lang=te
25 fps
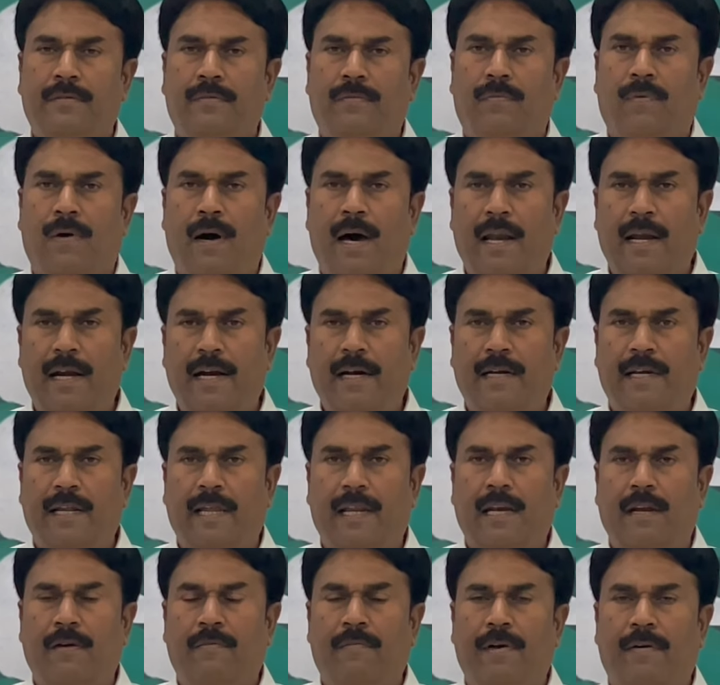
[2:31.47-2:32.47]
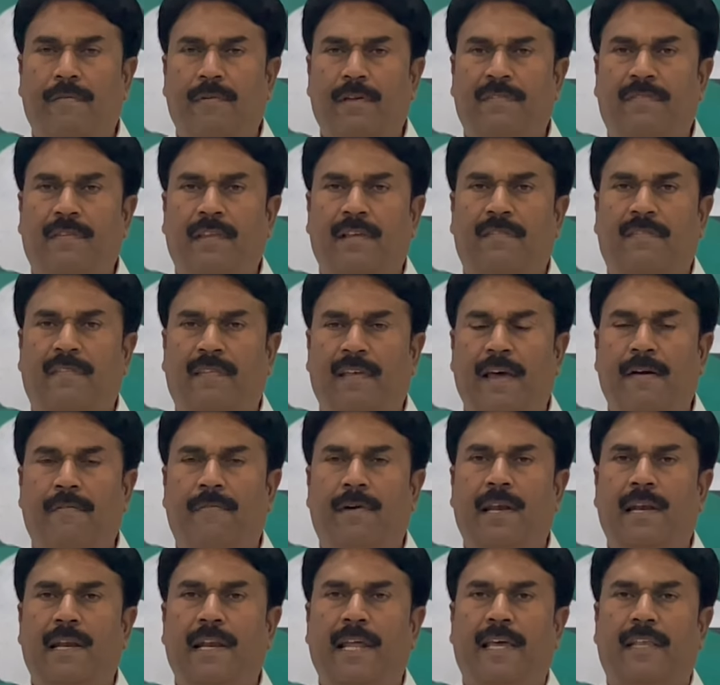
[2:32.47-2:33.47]
వాలంటీర్ల వ్యవస్థ
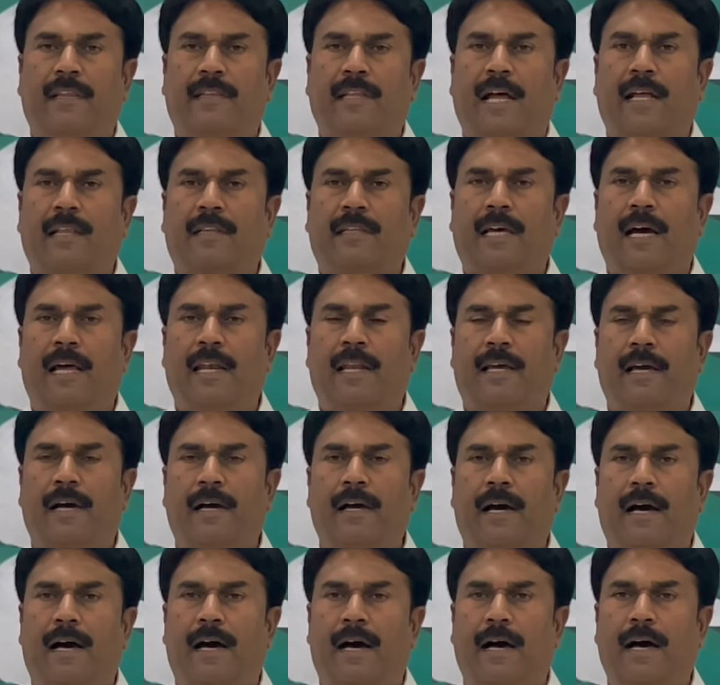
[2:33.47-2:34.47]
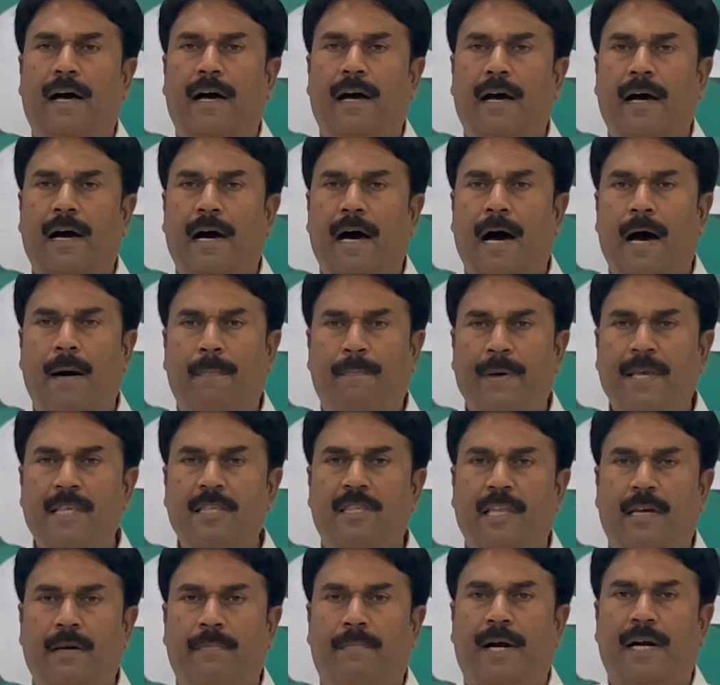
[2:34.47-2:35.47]
సేవల్ని తాత్కాలికంగా
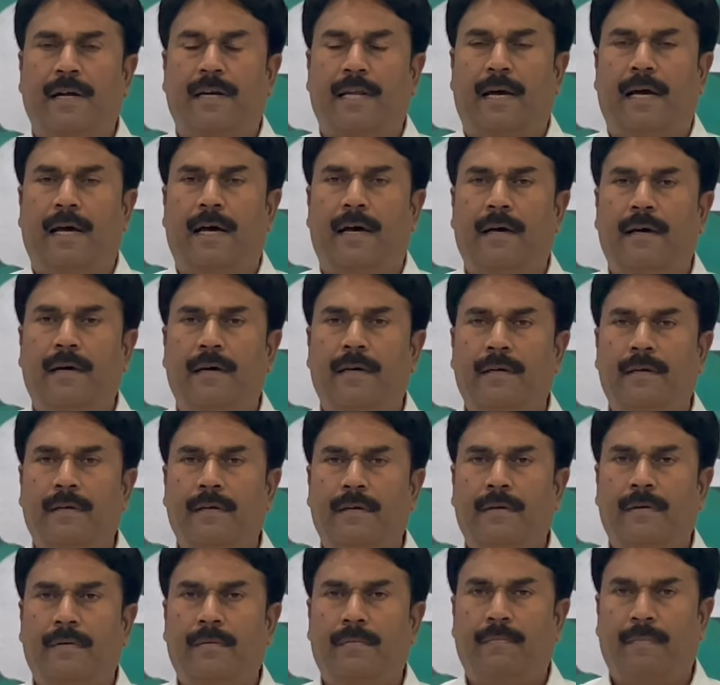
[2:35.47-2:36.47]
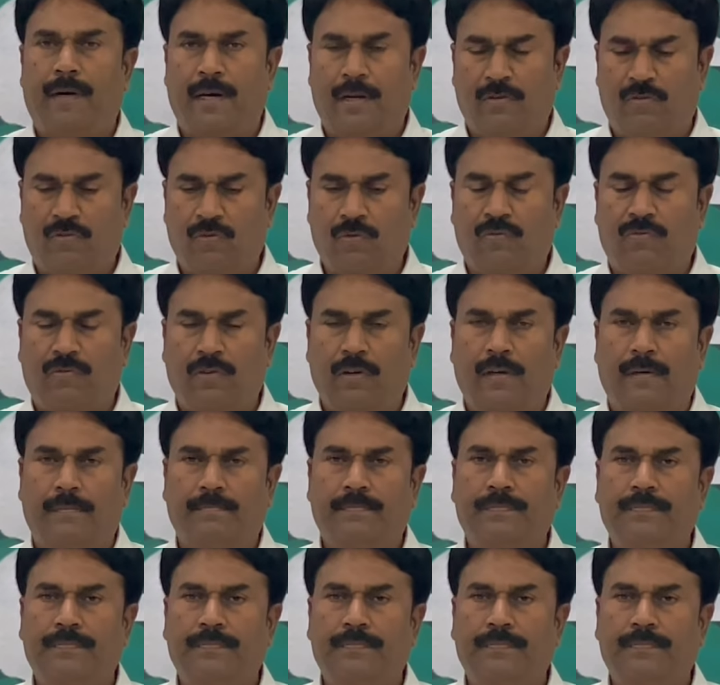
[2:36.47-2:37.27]
ఆపించిన మాట మనం చూస్తున్నాం